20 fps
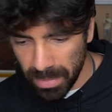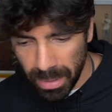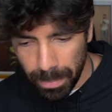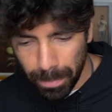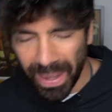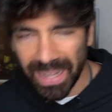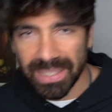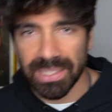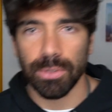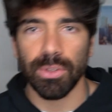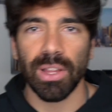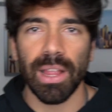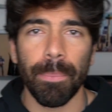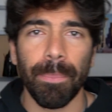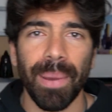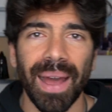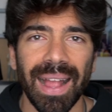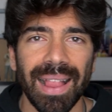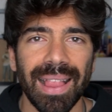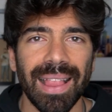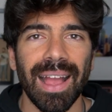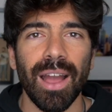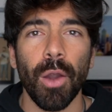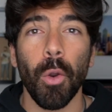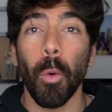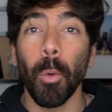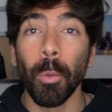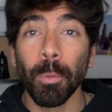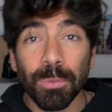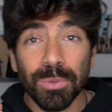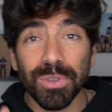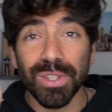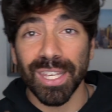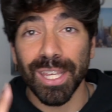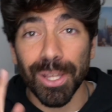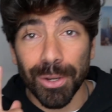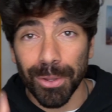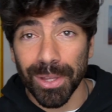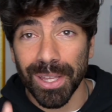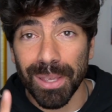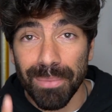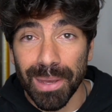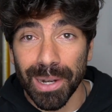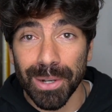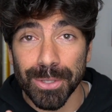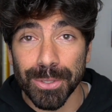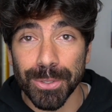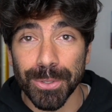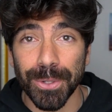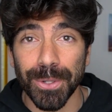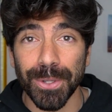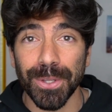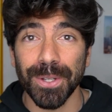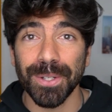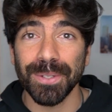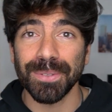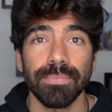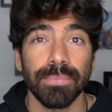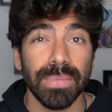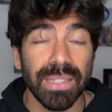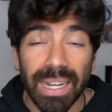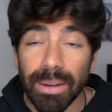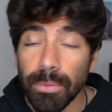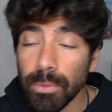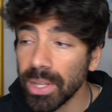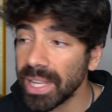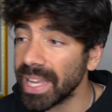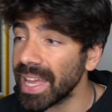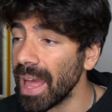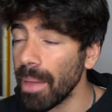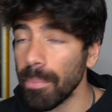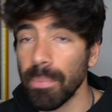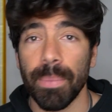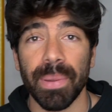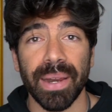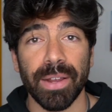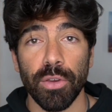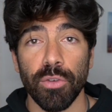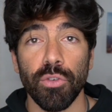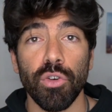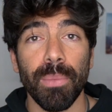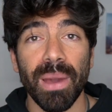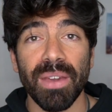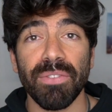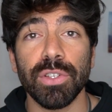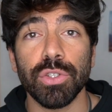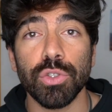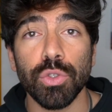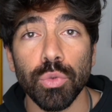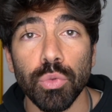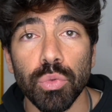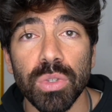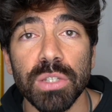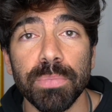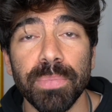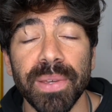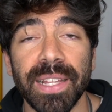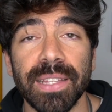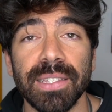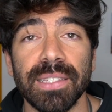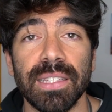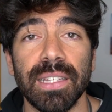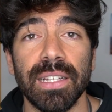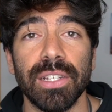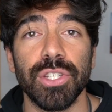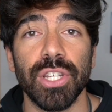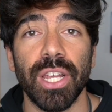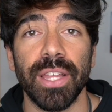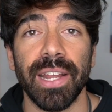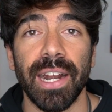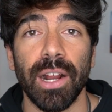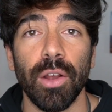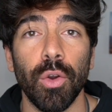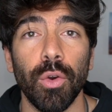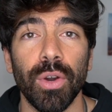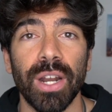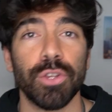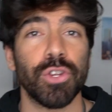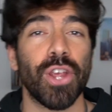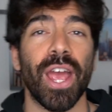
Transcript: Mi passano la palla, un tiro libero solo. Mi tremano le gambe perché non avevo mai vissuto un'esperienza del genere ancora.